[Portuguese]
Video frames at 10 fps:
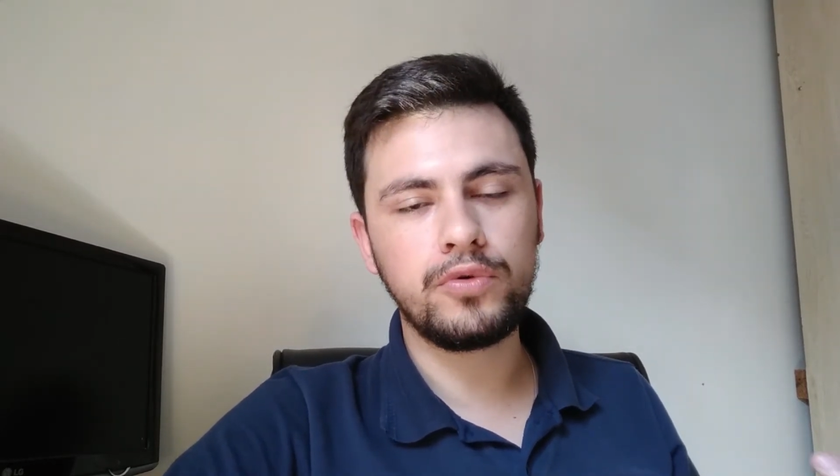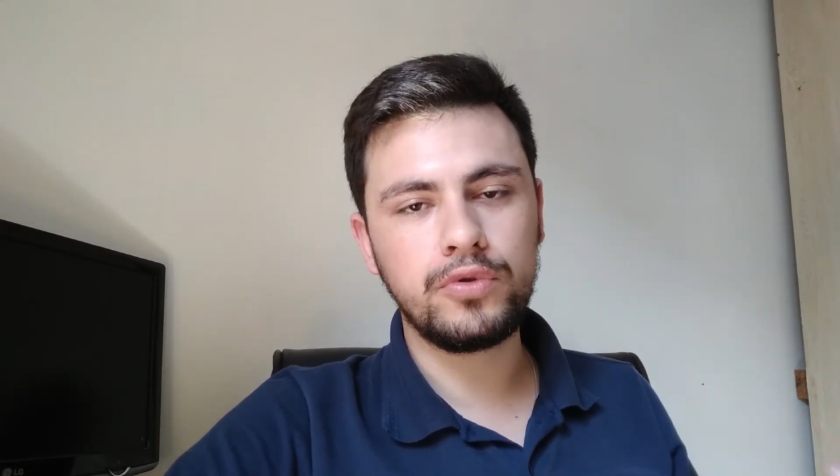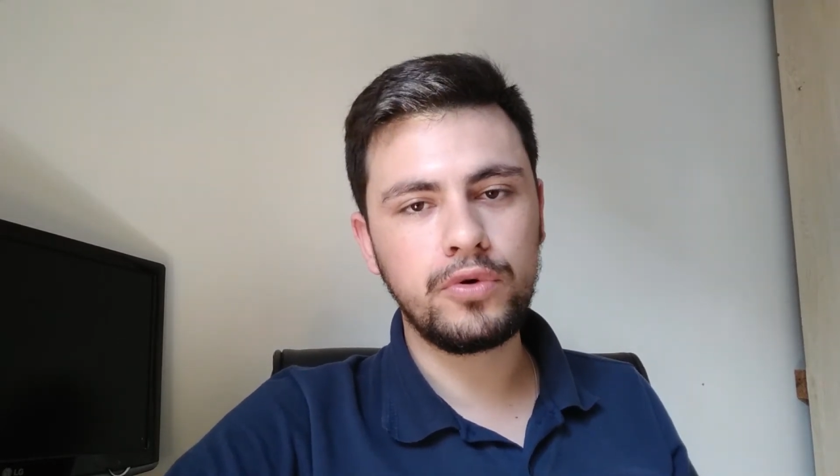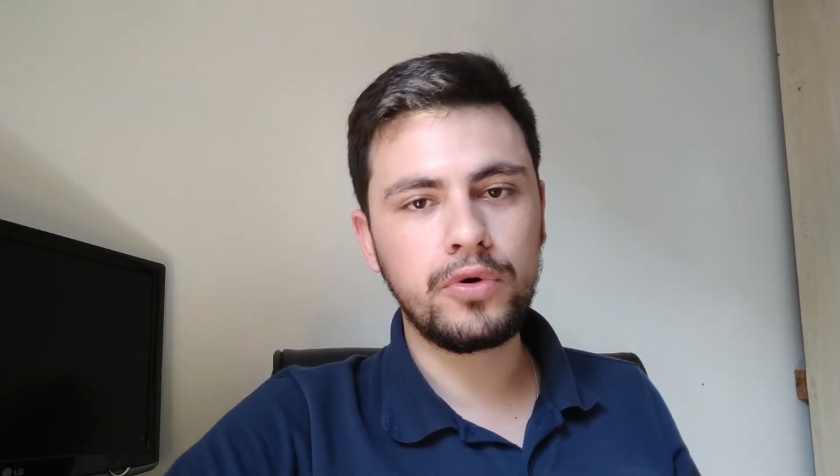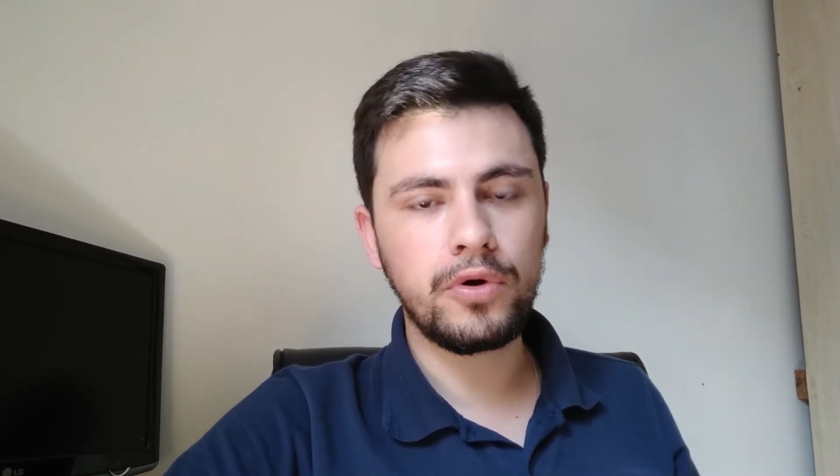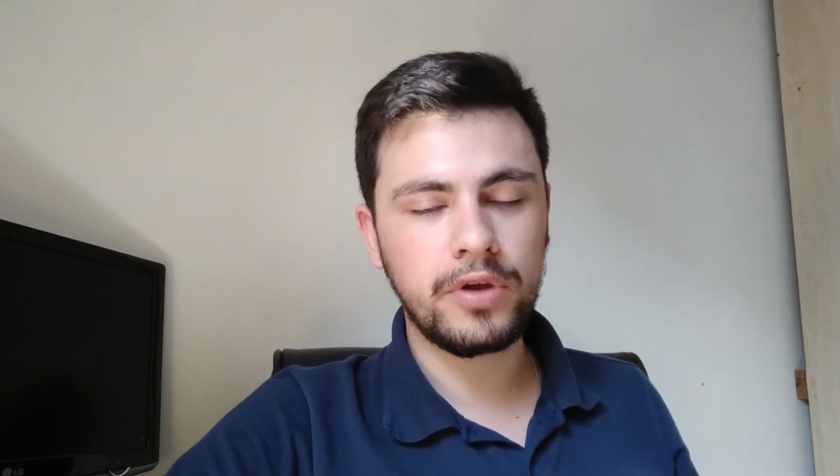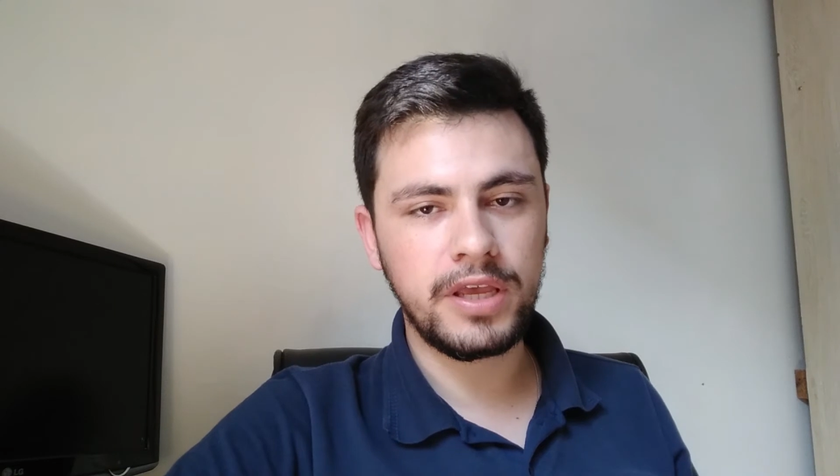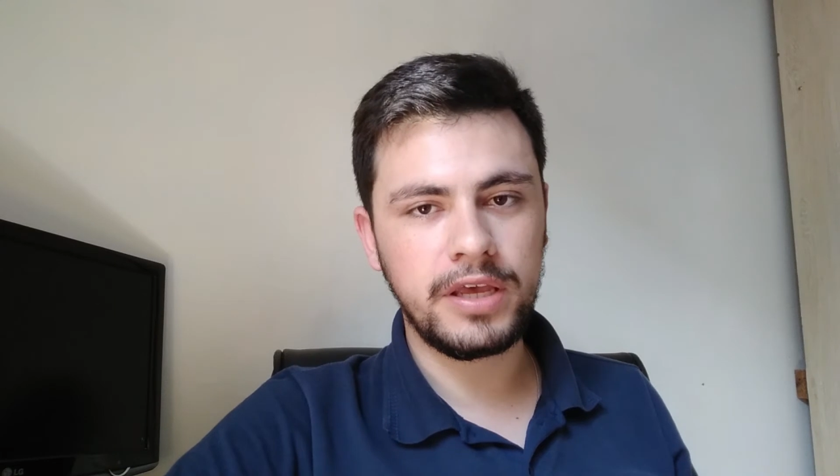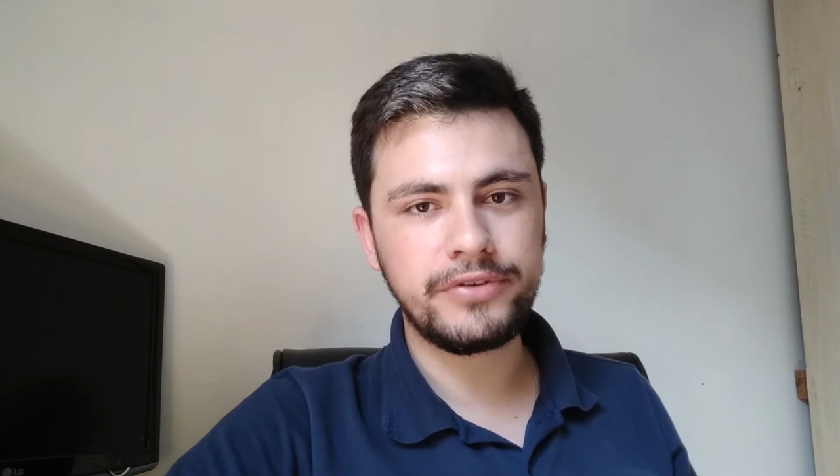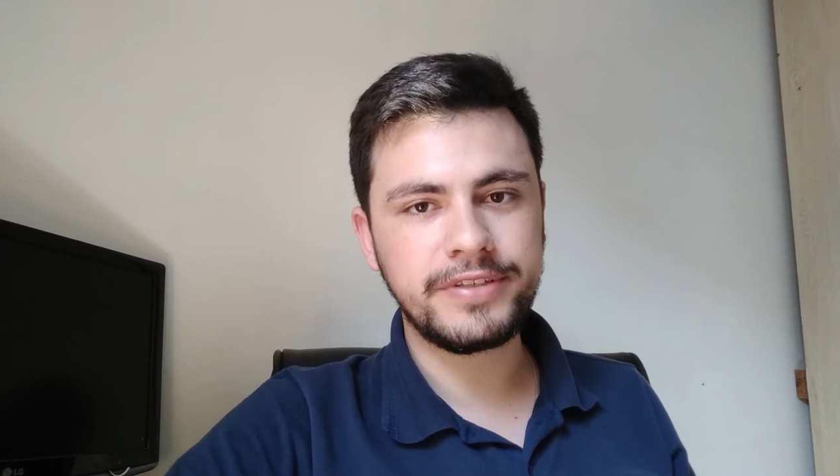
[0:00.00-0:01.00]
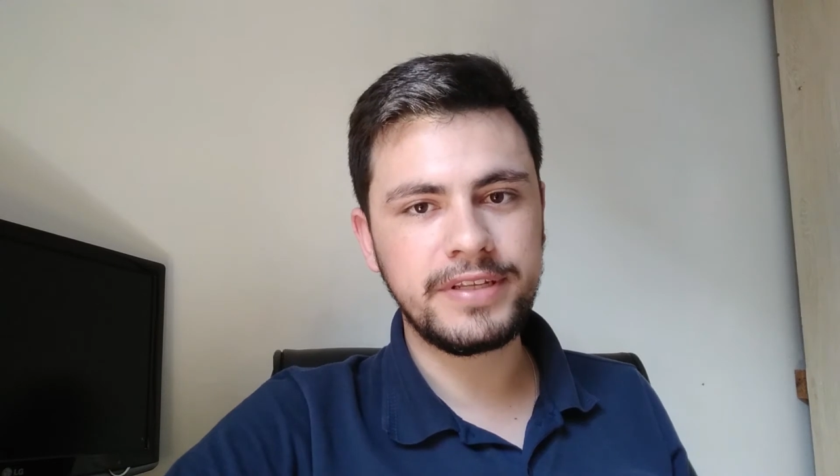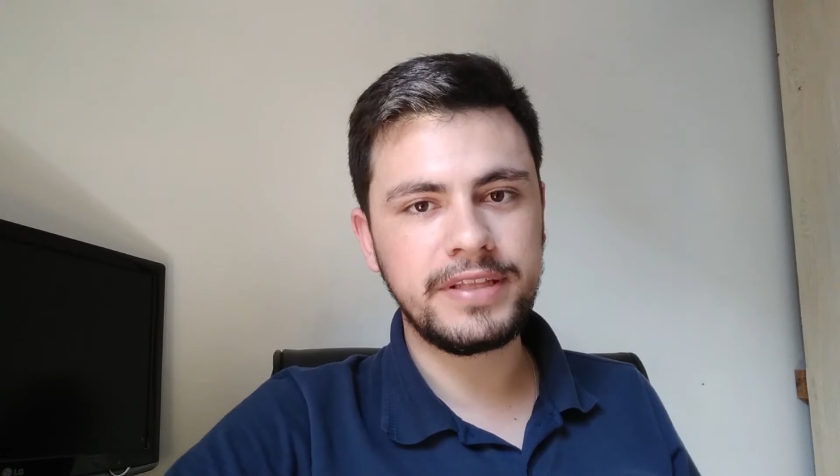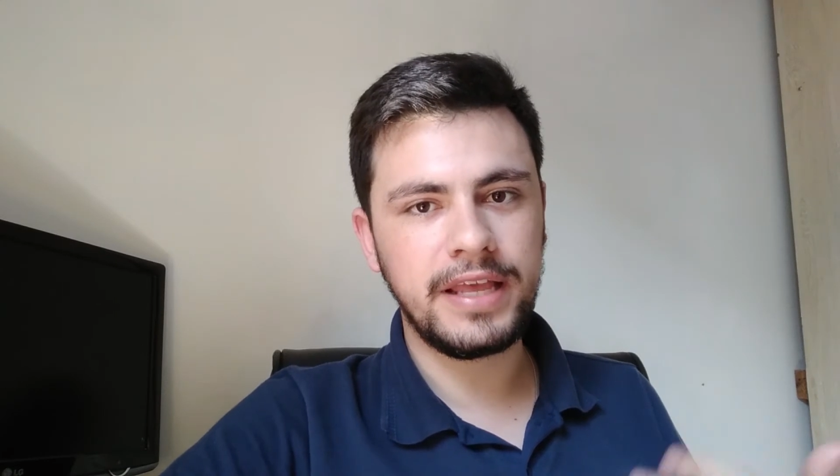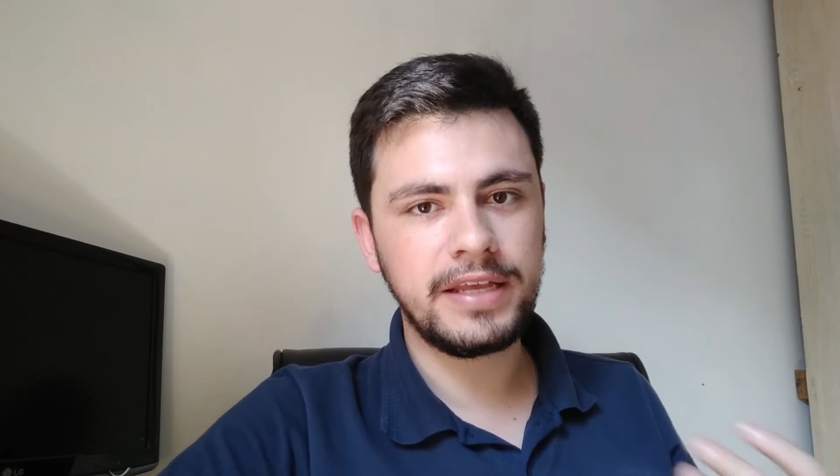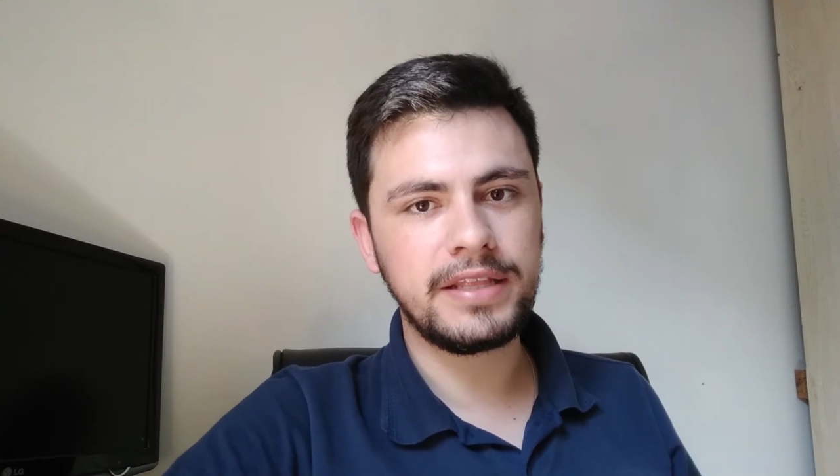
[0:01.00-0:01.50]
o do coqueiro, se
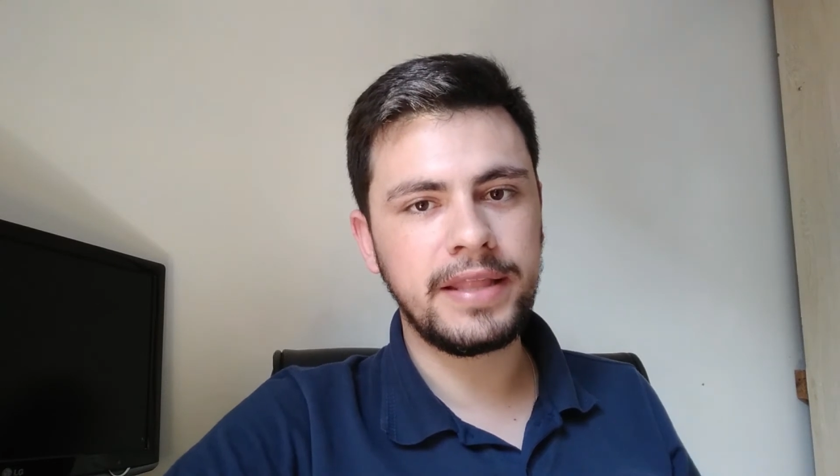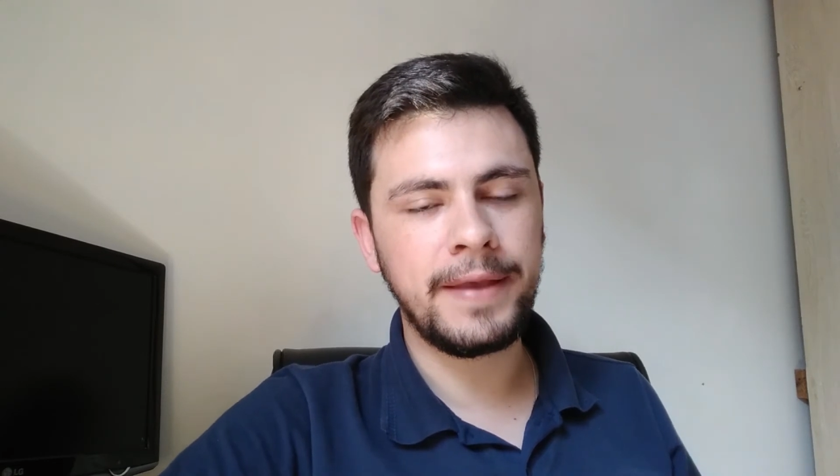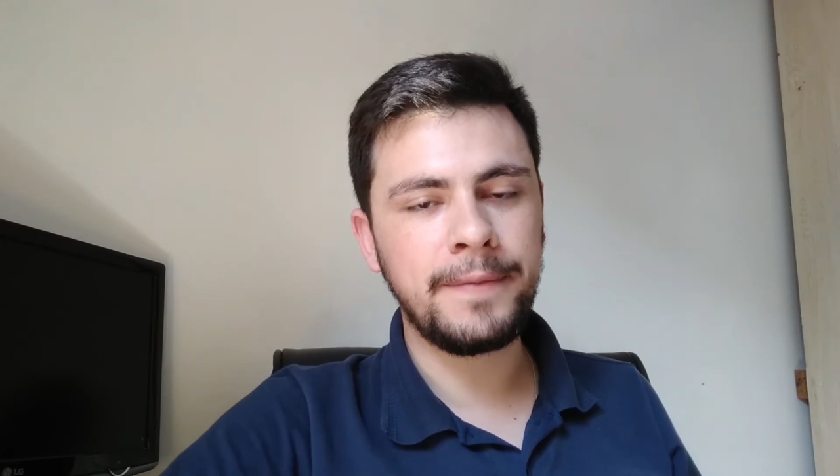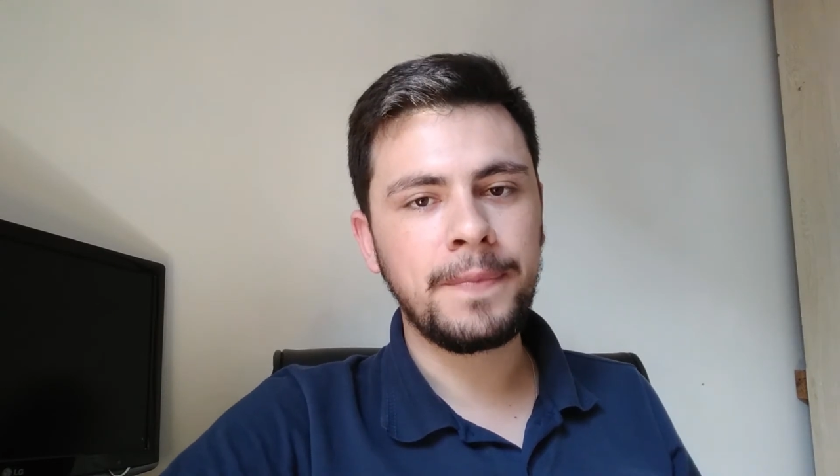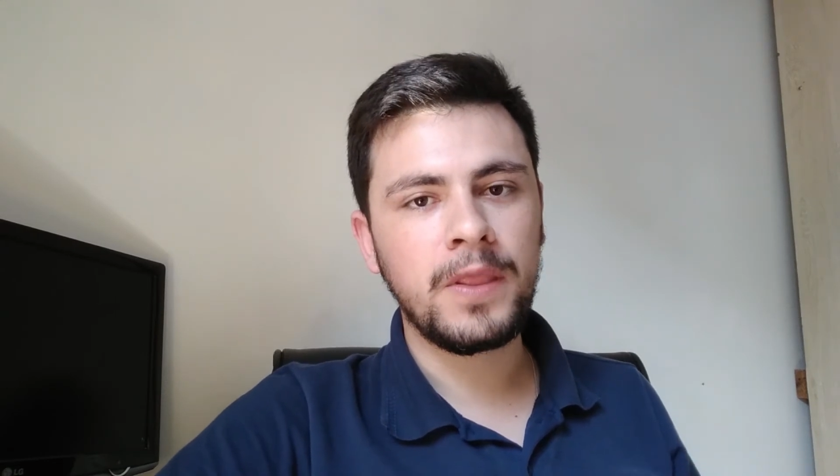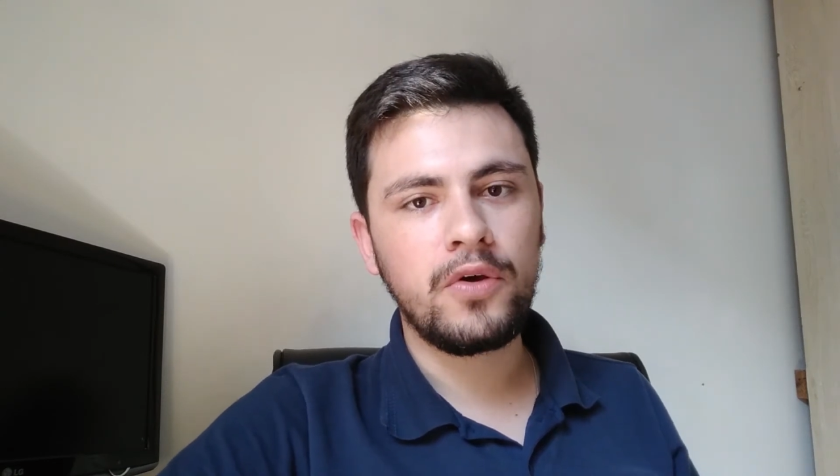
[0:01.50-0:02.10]
tem que ter